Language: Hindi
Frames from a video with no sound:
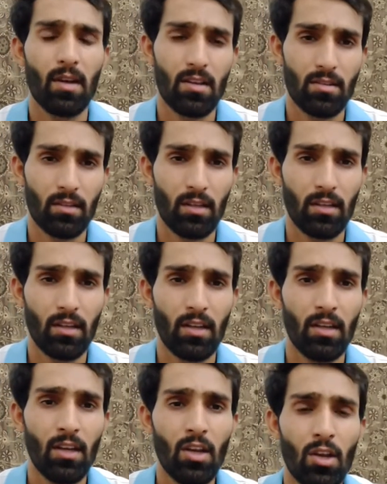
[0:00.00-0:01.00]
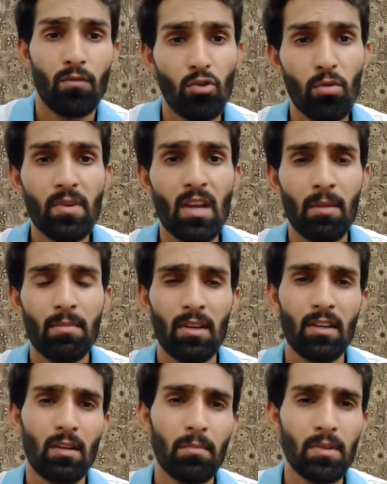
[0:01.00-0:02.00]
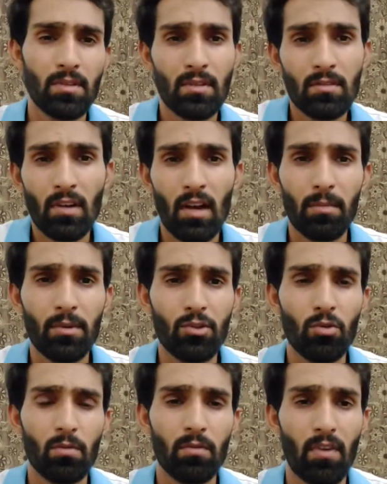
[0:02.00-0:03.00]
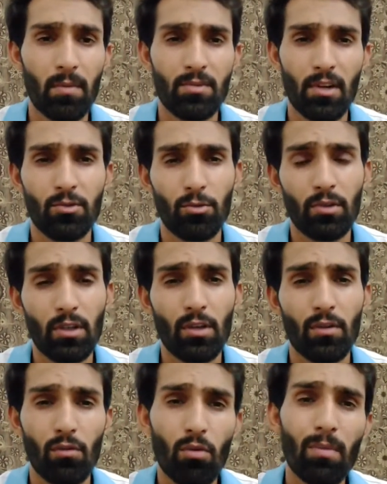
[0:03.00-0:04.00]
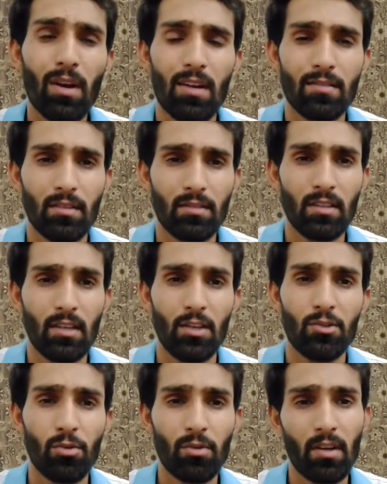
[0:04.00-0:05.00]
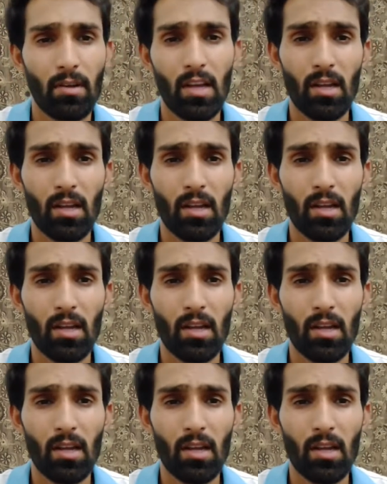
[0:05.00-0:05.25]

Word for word: ही बना सकेंगे वो भी आप इनके बिज़नेस टाइप की जो वेबसाइट्स होती हैं वो बना सकते हैं जो कि